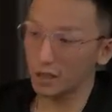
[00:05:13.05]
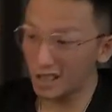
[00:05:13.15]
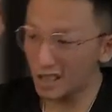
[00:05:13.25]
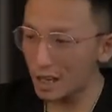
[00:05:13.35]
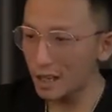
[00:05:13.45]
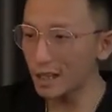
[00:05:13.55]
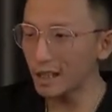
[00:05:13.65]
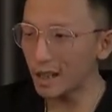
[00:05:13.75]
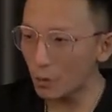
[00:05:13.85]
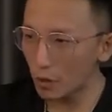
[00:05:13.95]
可是，
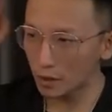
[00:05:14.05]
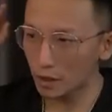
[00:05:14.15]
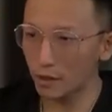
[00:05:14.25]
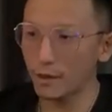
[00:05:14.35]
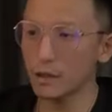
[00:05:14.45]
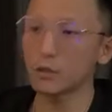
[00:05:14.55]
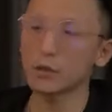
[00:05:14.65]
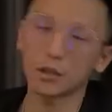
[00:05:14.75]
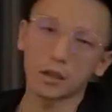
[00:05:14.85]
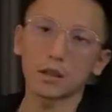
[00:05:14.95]
怎样能够
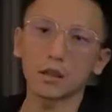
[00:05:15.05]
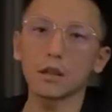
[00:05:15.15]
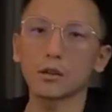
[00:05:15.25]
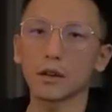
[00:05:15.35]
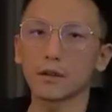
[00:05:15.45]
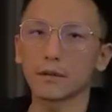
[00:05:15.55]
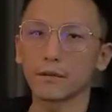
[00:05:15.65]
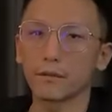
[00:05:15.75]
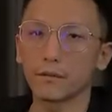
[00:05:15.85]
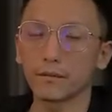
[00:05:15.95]
说服他们加入你的
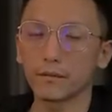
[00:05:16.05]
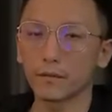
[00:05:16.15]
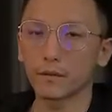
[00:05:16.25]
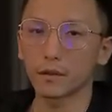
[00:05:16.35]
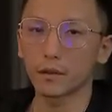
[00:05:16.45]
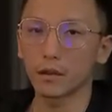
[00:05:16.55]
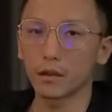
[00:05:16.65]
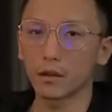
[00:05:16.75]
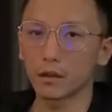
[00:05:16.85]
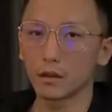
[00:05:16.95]
团队呢？
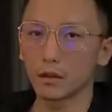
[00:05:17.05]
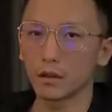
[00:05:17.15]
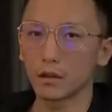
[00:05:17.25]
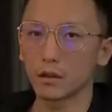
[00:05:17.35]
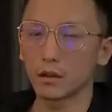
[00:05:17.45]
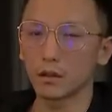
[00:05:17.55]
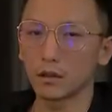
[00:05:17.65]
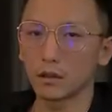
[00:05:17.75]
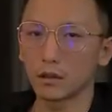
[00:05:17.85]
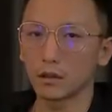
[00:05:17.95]
尤其是你的
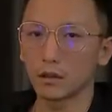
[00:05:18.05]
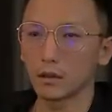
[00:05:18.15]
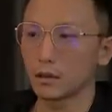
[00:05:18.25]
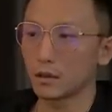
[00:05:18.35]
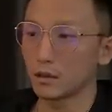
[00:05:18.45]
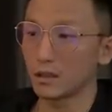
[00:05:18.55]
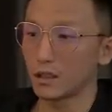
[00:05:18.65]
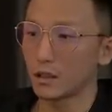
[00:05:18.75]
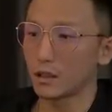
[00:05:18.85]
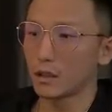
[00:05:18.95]
公司还不是
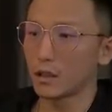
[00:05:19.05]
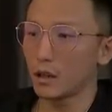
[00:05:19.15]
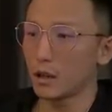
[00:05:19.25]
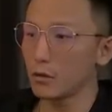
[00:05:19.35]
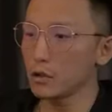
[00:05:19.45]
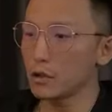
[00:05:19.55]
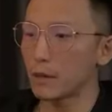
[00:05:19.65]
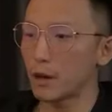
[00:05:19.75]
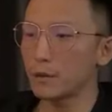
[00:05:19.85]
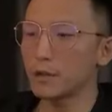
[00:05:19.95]
那么大的规模的
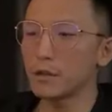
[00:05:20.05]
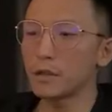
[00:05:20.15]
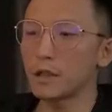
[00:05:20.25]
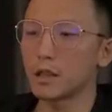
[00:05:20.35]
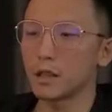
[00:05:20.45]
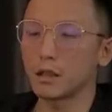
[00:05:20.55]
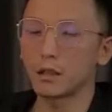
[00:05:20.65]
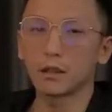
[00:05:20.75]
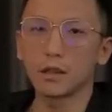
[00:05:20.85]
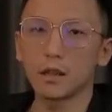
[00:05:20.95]
时候，
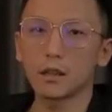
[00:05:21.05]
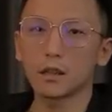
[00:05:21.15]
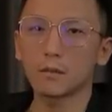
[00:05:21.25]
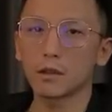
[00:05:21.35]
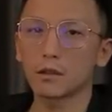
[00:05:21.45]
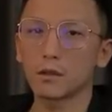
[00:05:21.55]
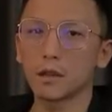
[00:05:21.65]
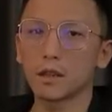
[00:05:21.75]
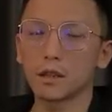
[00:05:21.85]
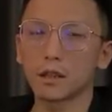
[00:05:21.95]
我的经验是
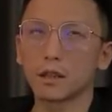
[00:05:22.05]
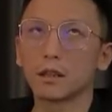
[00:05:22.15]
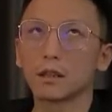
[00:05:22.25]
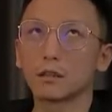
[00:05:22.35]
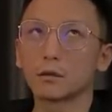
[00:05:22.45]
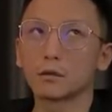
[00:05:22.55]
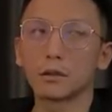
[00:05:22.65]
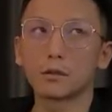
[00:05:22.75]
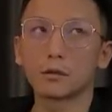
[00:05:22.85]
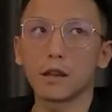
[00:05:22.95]
啊，在工资、
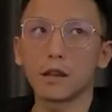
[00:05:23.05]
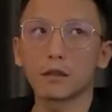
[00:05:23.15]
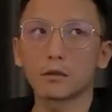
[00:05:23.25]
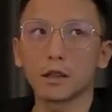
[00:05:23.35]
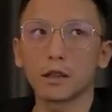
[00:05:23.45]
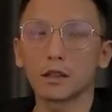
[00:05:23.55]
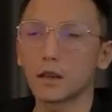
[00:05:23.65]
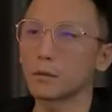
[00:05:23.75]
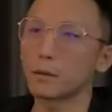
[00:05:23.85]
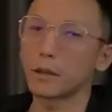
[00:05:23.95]
收入、
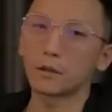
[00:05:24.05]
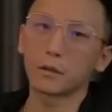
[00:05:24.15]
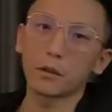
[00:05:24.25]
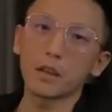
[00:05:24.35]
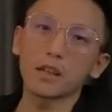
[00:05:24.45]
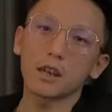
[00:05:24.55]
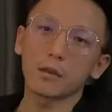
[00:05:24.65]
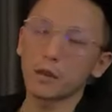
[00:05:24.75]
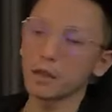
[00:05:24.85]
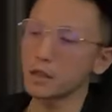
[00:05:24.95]
工作地点等等
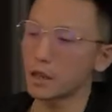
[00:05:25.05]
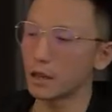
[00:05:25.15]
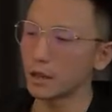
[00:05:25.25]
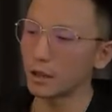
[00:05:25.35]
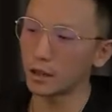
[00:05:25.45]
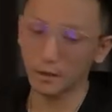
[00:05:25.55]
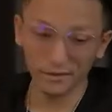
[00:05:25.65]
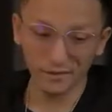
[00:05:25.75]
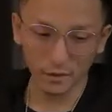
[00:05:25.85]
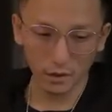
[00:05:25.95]
硬条件不
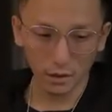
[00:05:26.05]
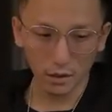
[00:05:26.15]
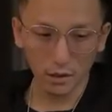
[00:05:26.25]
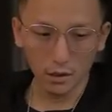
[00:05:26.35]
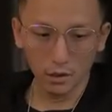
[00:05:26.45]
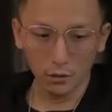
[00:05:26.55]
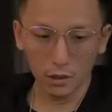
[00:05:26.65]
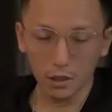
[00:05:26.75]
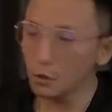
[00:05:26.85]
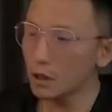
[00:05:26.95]
能改变的情况下，
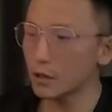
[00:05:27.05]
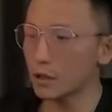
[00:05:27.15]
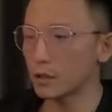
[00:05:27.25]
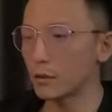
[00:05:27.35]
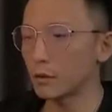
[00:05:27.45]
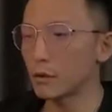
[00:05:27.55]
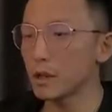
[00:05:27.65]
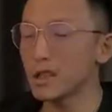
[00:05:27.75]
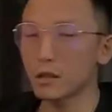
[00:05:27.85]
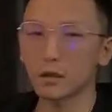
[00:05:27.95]
中层管
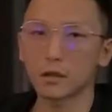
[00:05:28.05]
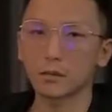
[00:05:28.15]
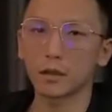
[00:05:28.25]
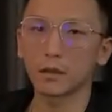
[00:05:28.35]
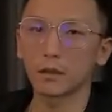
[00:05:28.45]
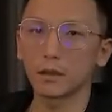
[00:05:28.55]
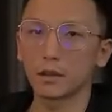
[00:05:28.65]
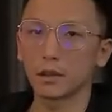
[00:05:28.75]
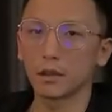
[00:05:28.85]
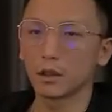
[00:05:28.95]
理者事半功
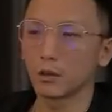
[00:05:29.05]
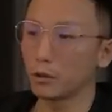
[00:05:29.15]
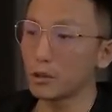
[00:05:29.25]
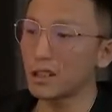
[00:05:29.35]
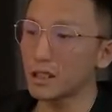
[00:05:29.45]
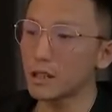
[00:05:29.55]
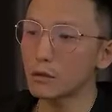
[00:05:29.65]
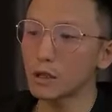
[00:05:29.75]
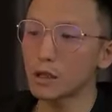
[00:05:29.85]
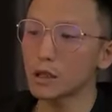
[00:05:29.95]
倍的，就是精心
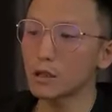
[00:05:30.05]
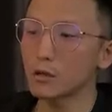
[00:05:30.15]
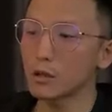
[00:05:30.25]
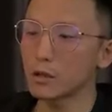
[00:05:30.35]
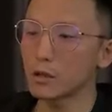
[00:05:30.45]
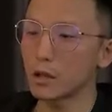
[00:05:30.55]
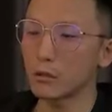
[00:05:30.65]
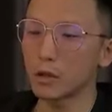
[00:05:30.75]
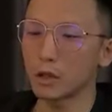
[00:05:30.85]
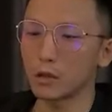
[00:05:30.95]
设计面试的
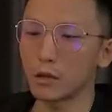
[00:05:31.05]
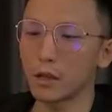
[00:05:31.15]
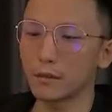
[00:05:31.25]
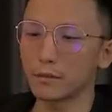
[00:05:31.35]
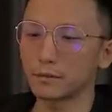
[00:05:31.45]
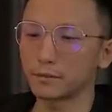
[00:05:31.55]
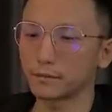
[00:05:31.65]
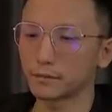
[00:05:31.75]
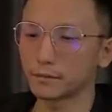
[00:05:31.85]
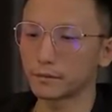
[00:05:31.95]
体验过程了。
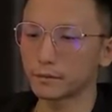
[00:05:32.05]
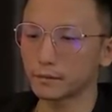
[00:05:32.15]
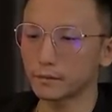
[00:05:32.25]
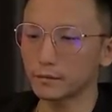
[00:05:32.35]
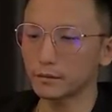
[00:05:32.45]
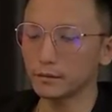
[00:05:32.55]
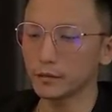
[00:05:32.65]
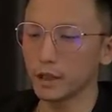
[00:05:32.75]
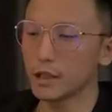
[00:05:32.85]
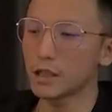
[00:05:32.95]
你也许对
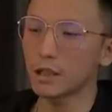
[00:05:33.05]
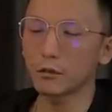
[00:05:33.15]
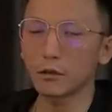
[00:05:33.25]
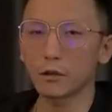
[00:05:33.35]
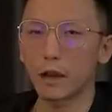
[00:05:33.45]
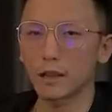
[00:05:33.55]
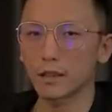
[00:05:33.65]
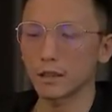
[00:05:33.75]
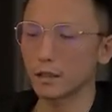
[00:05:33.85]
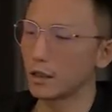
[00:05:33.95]
用户体验这个词不
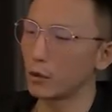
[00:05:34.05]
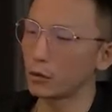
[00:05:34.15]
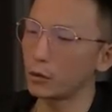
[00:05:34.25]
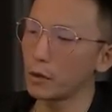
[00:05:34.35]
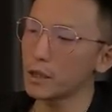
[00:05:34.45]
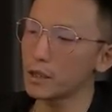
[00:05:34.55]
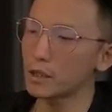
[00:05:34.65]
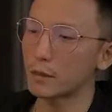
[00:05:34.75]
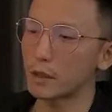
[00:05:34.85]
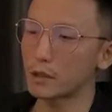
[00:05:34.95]
陌生，如果
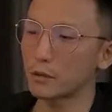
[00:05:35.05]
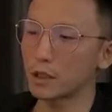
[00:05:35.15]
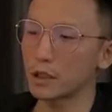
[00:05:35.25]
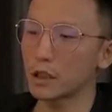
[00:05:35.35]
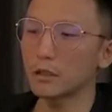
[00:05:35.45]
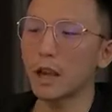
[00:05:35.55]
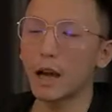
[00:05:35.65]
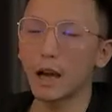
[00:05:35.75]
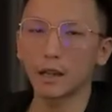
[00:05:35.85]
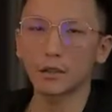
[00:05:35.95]
你把候选人来公
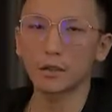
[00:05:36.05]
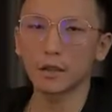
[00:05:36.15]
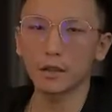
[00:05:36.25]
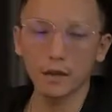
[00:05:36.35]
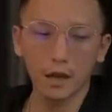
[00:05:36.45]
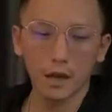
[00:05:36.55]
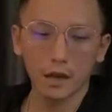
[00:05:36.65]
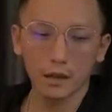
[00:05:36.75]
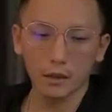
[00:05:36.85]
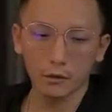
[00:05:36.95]
司面试
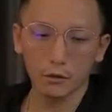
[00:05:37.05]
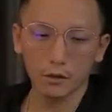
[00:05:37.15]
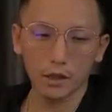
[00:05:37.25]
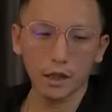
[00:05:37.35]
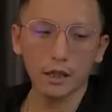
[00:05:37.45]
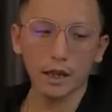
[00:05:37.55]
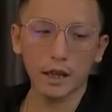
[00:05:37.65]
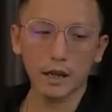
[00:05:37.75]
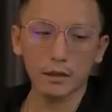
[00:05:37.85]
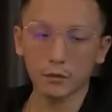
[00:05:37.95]
想象成一个用户体验
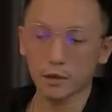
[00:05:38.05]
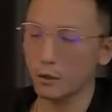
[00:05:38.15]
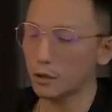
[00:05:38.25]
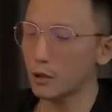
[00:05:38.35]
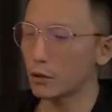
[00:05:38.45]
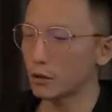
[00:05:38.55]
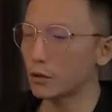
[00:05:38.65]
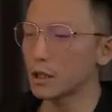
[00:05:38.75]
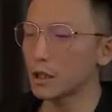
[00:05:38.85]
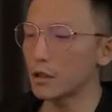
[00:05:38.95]
的过程，那么就
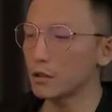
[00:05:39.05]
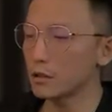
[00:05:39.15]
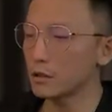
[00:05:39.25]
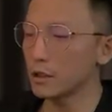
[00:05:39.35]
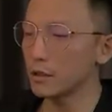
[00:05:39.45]
很好理解了。